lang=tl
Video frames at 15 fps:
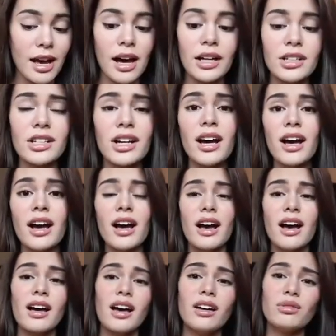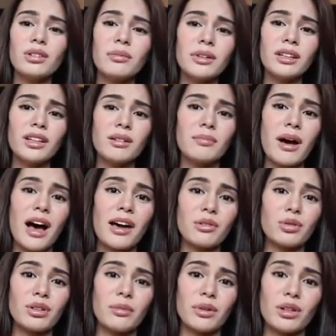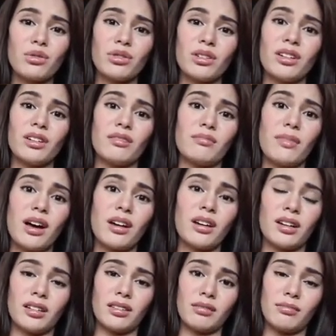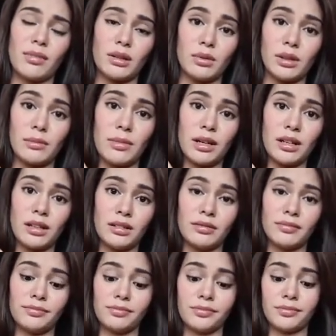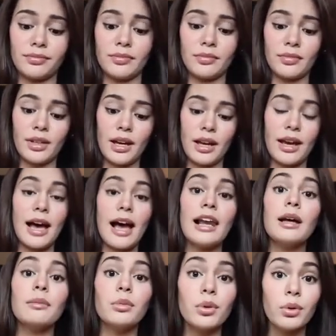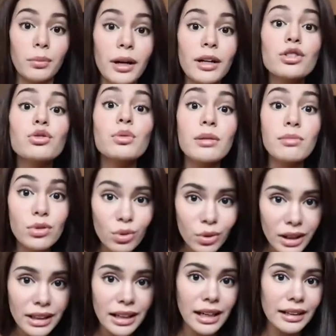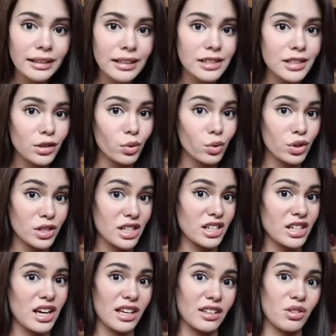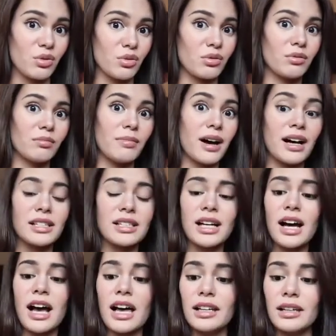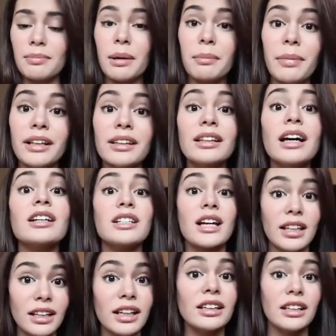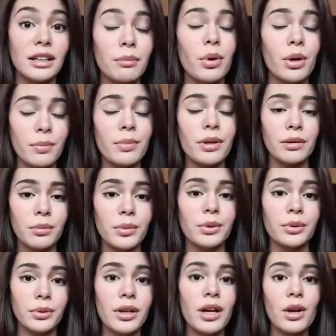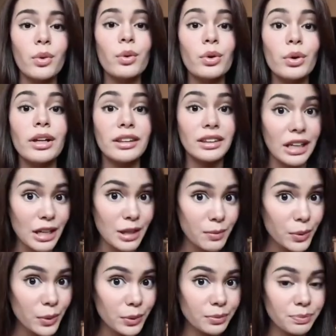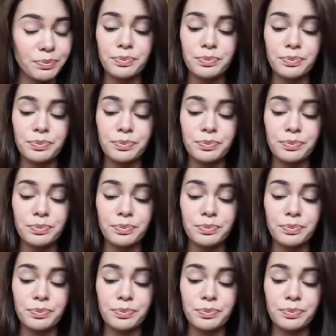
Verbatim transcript: At saka, ano naman eh, bahay ko naman yun eh. Bakit? Bawal ba? alam mo, mag-swimsuit ka na lang din sa kusina nyo. Baka sakali pagpantasyahan ka din ng boyfriend mo. Kung yun ang tingin mo.